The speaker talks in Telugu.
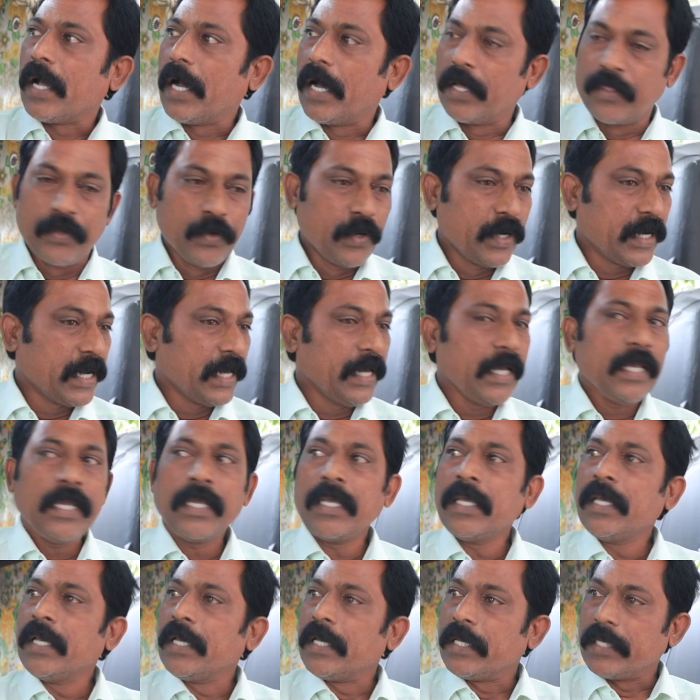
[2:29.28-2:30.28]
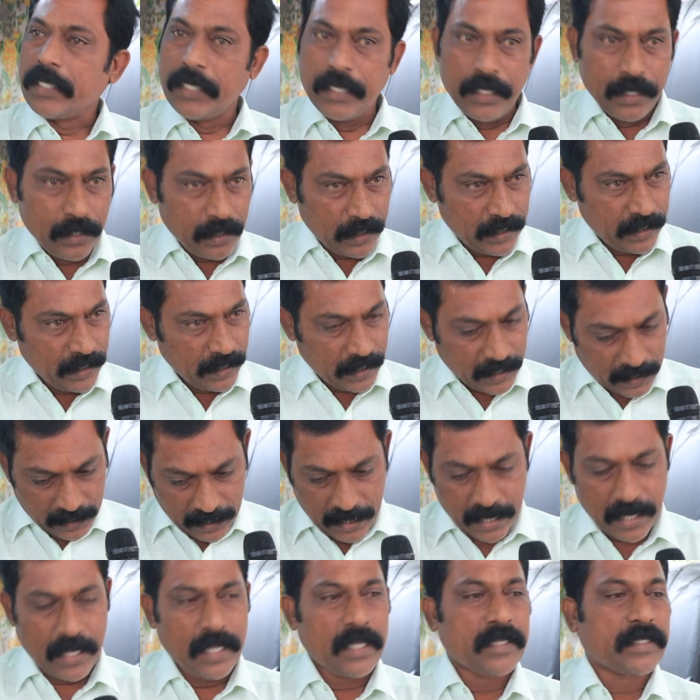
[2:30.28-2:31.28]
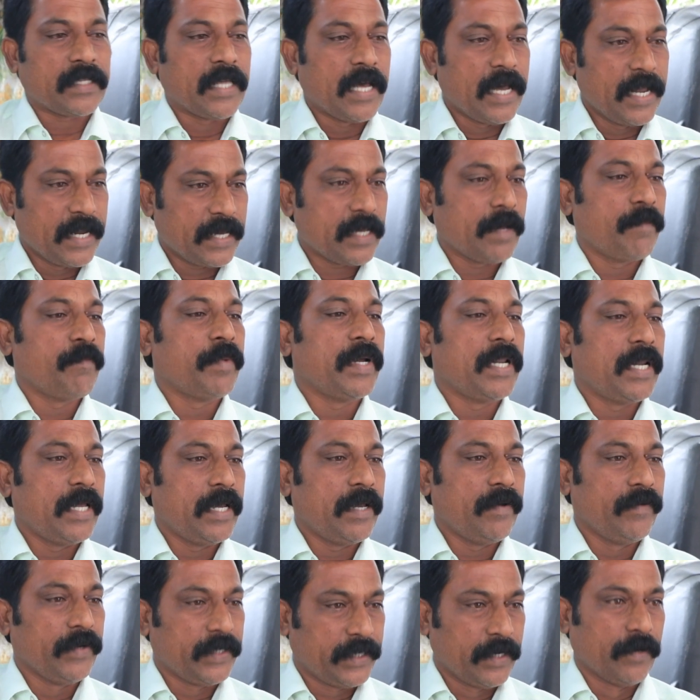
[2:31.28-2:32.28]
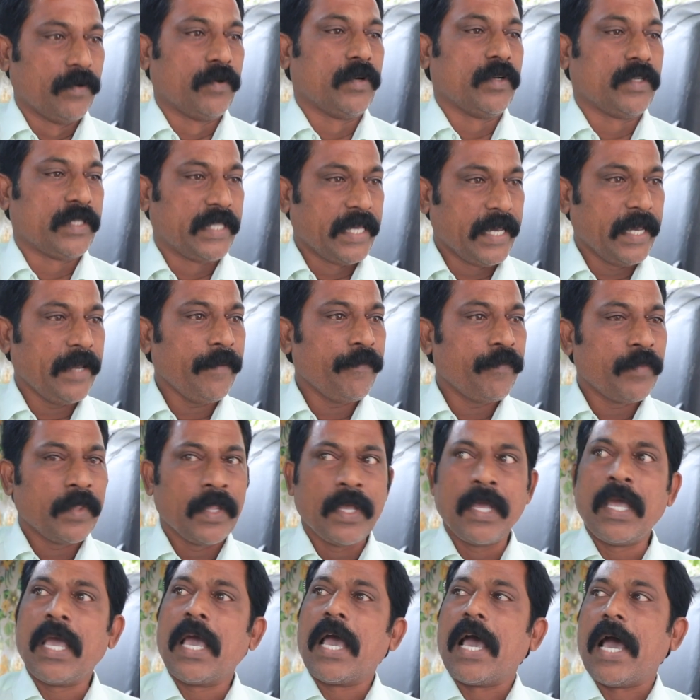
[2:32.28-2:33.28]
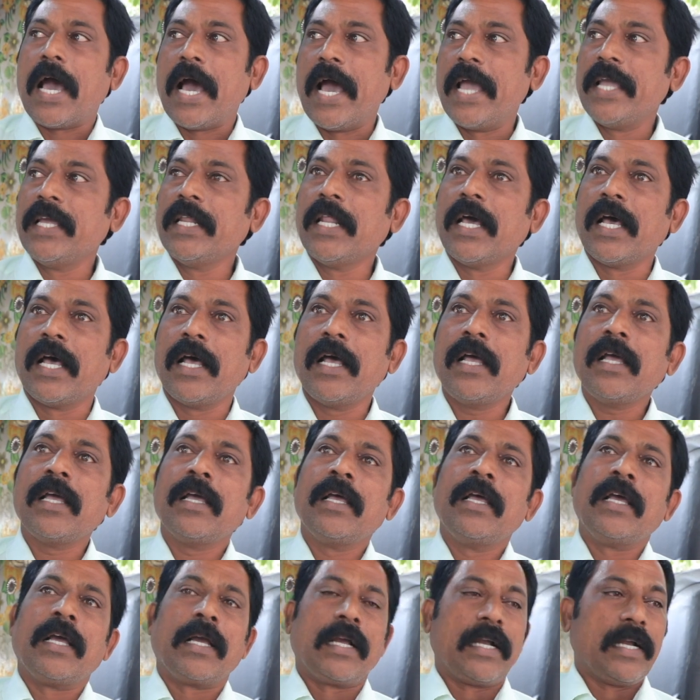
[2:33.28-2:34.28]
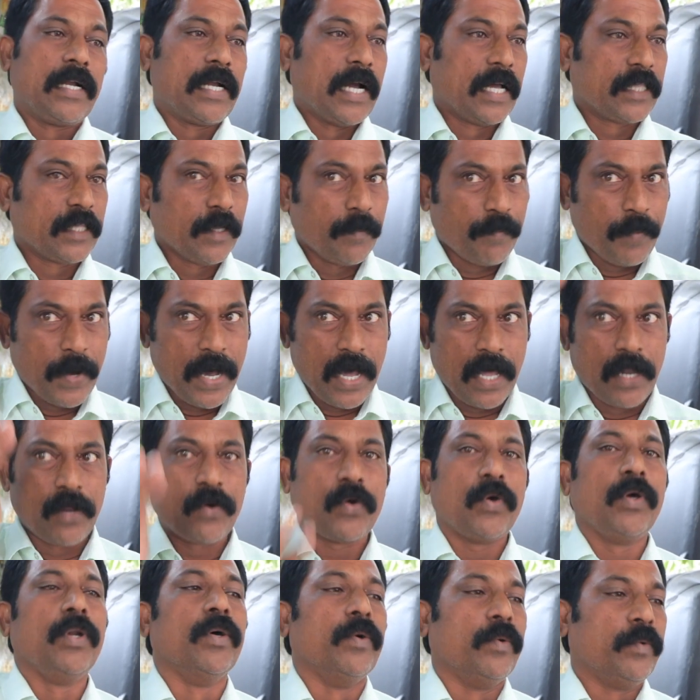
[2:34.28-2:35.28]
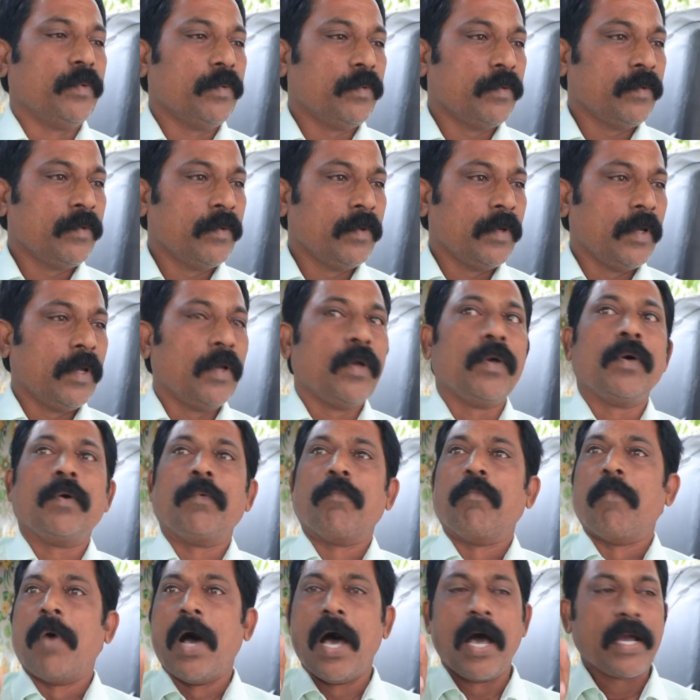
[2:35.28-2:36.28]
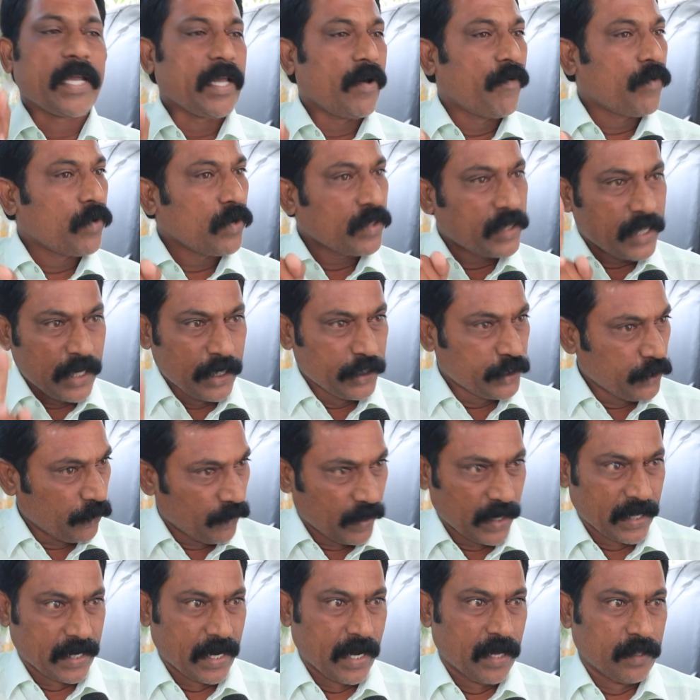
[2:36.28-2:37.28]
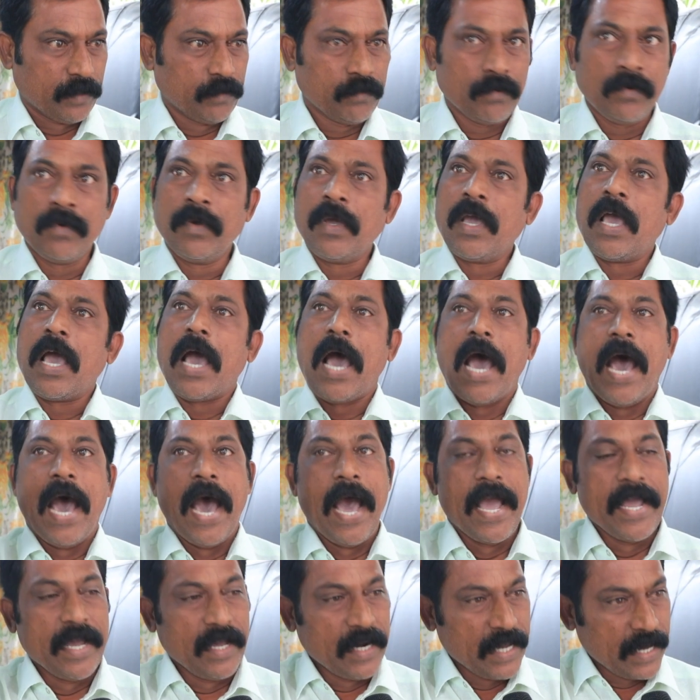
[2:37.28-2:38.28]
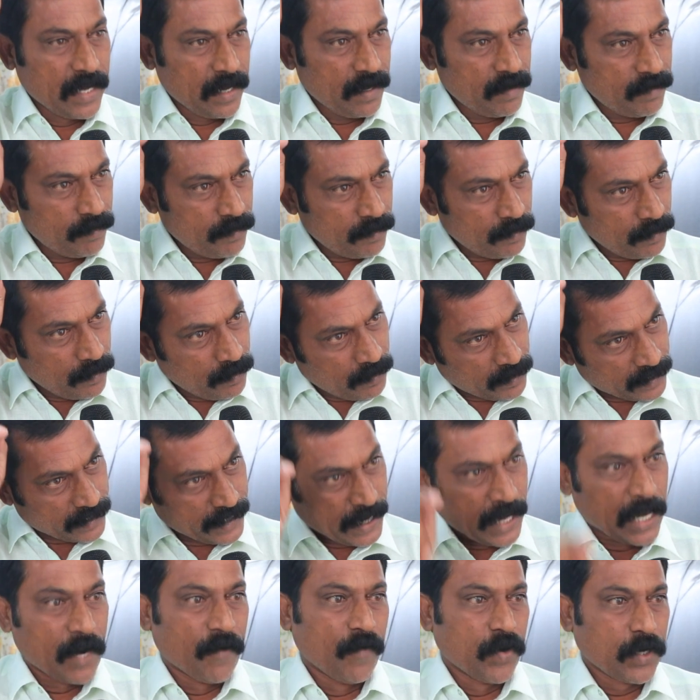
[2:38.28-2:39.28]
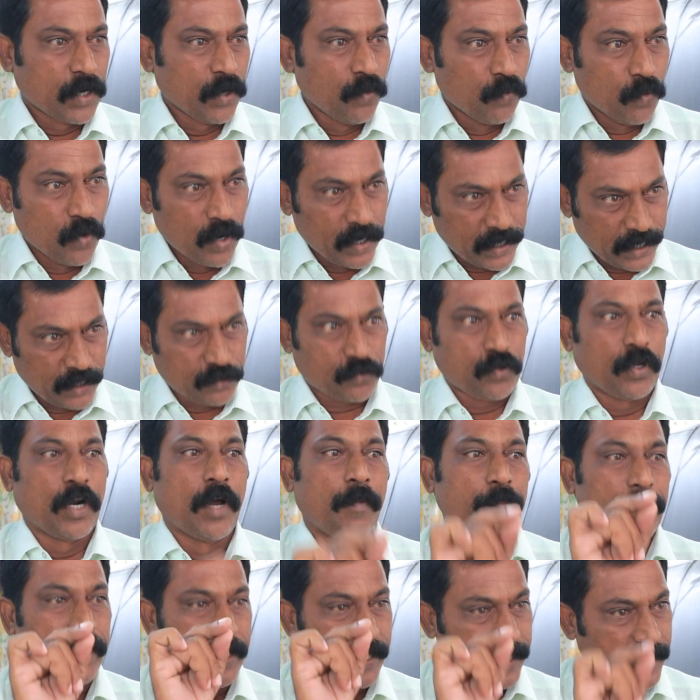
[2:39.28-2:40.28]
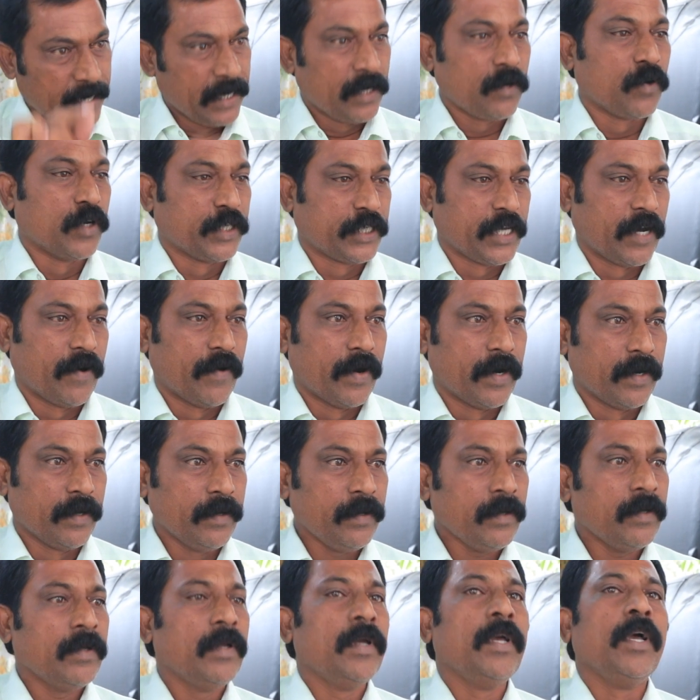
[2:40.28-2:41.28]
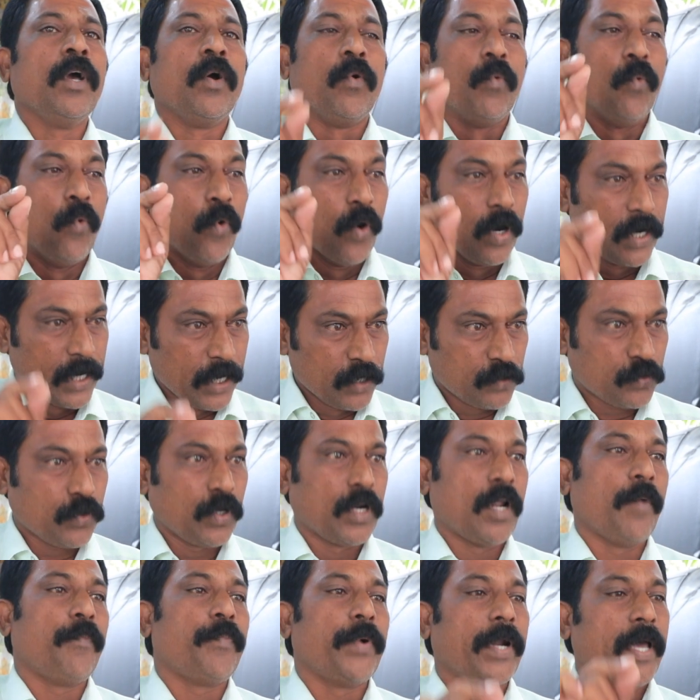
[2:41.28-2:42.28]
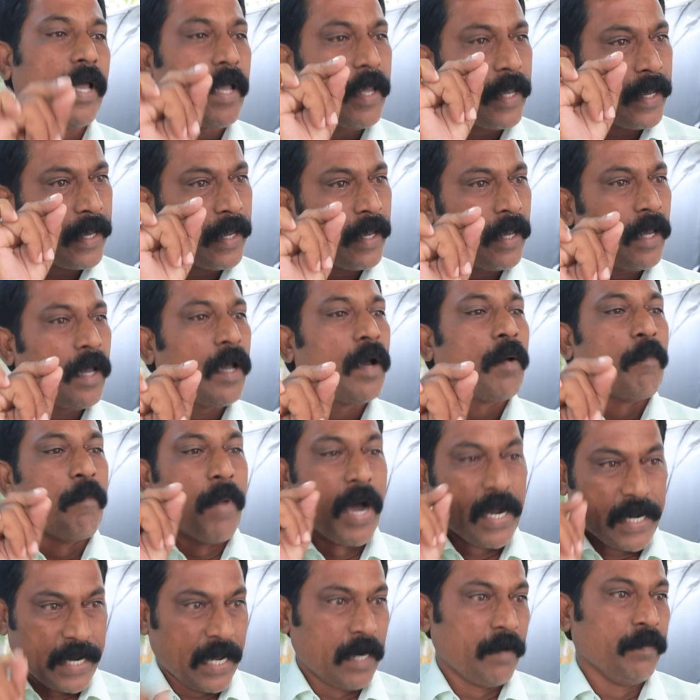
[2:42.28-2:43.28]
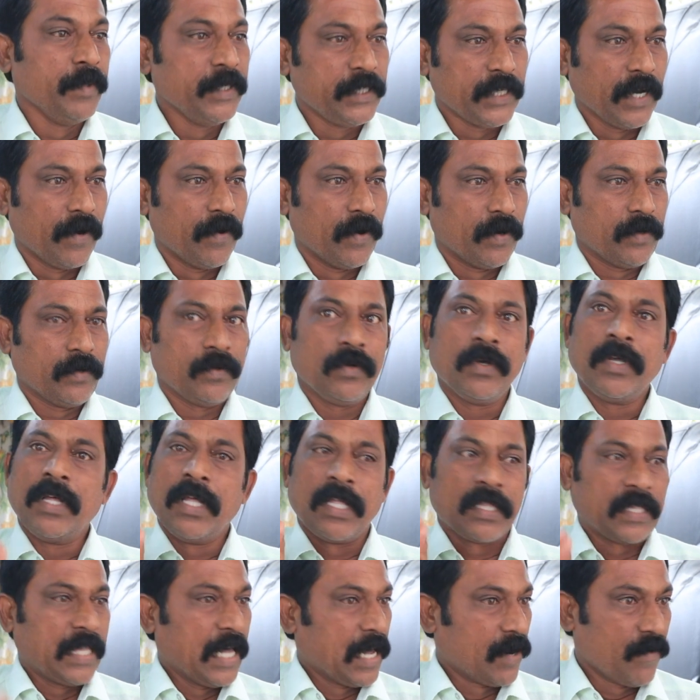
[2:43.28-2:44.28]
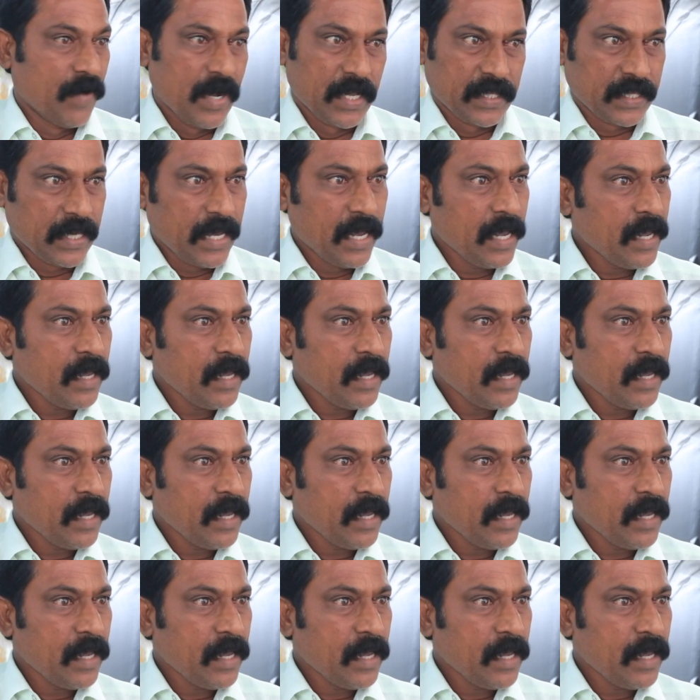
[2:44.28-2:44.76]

అదొకటి ఈ ఇక్కడ స్థానిక ఎమ్మెల్యే విషయంకి వస్తే ఆయన గత పాలకులు మాకెవరు తెలిసేవాడు కాదు ఆయన గెలవటం ఓటేసుకున్నప్పుడు ఇంటింటికి వచ్చేవాడు ఓటేసుకున్నప్పుడే మాకు కనిపించేవాడు తర్వాత